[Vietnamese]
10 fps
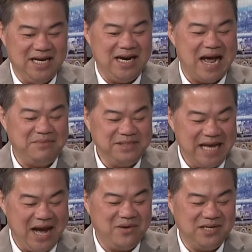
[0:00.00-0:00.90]
làm
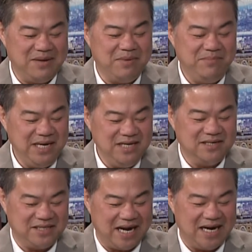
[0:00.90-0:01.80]
sao để mà biết
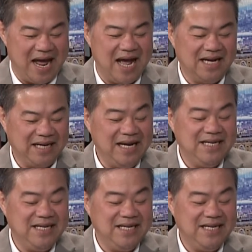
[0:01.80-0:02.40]
được rằng là cái